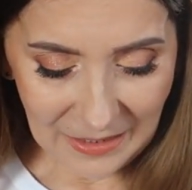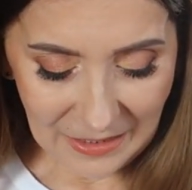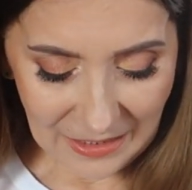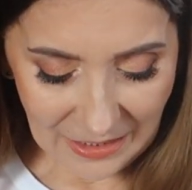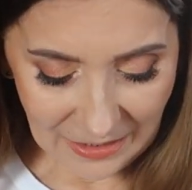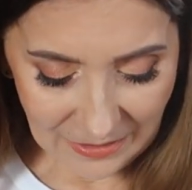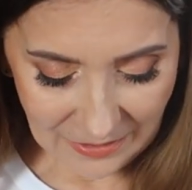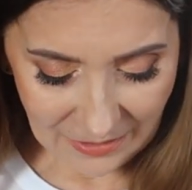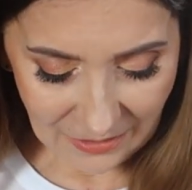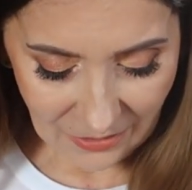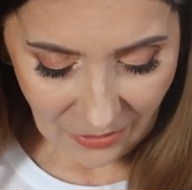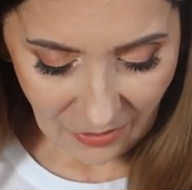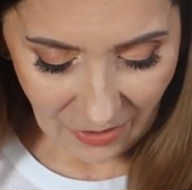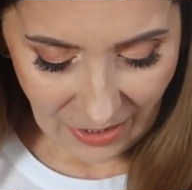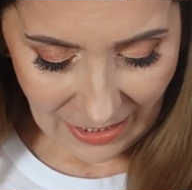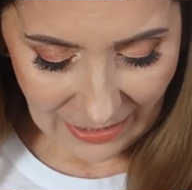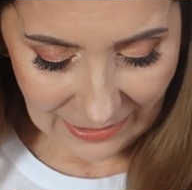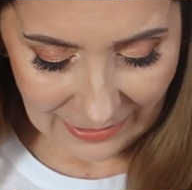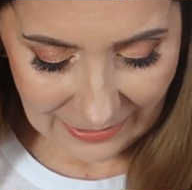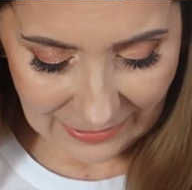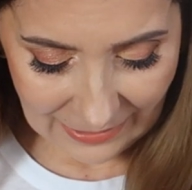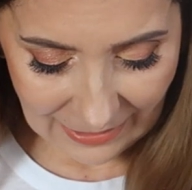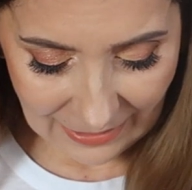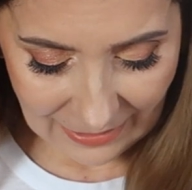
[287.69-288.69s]
jest to
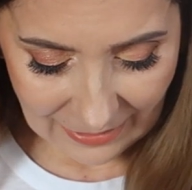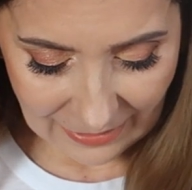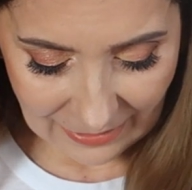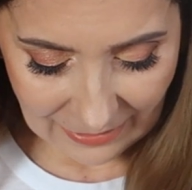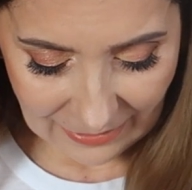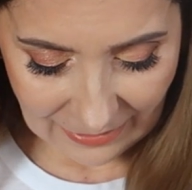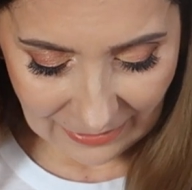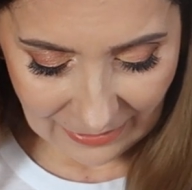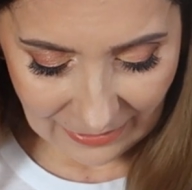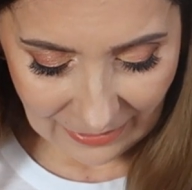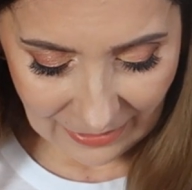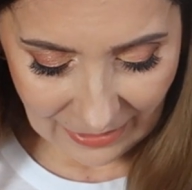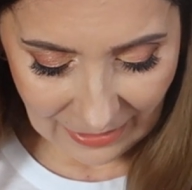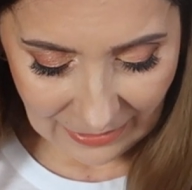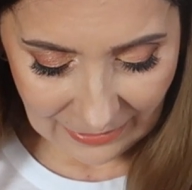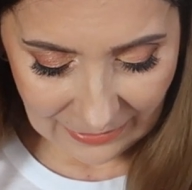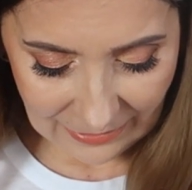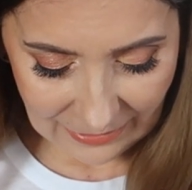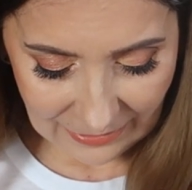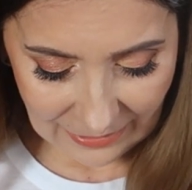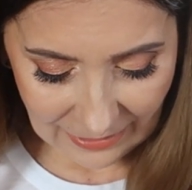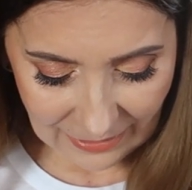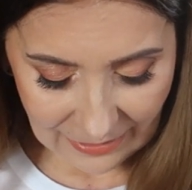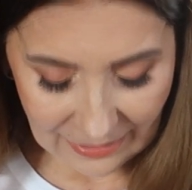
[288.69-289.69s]
alter,
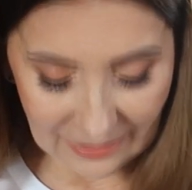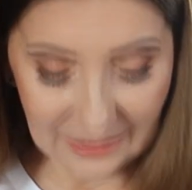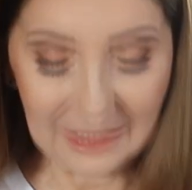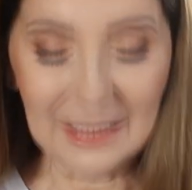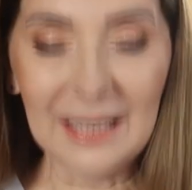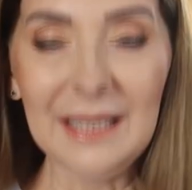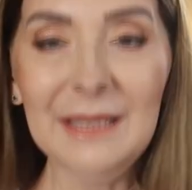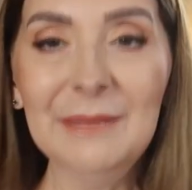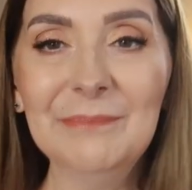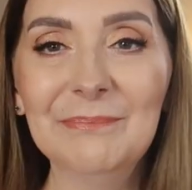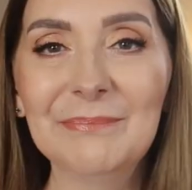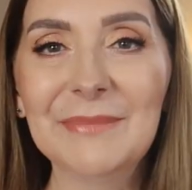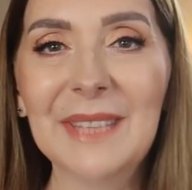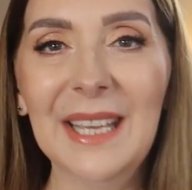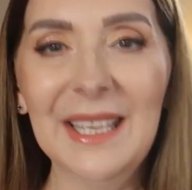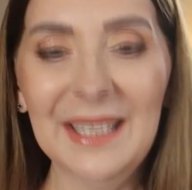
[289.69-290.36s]
alterna